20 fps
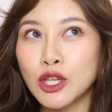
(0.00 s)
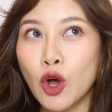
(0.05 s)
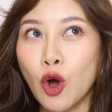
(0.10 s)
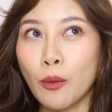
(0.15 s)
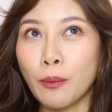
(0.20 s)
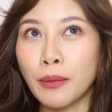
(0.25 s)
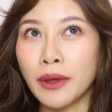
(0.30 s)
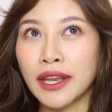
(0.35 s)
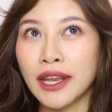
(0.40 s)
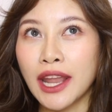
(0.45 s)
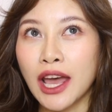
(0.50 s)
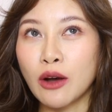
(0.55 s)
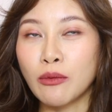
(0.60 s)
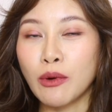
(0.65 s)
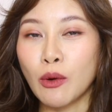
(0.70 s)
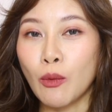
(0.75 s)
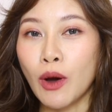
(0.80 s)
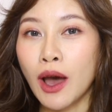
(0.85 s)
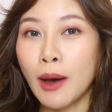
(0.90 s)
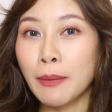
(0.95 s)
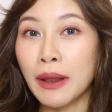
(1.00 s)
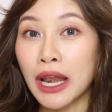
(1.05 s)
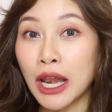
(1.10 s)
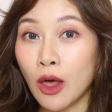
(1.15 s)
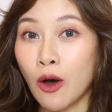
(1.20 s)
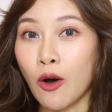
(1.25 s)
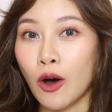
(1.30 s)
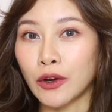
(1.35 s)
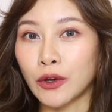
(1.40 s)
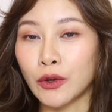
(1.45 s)
จะออกเป็นแนวแบบว่าเป็น
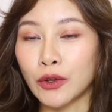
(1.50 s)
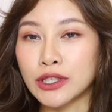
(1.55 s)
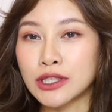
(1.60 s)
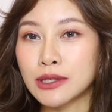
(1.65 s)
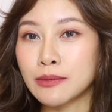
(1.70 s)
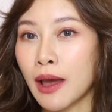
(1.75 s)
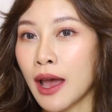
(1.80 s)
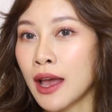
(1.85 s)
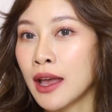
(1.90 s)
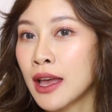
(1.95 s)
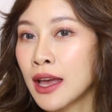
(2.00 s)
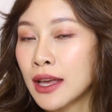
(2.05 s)
หลอดหน่อยใช่ไหม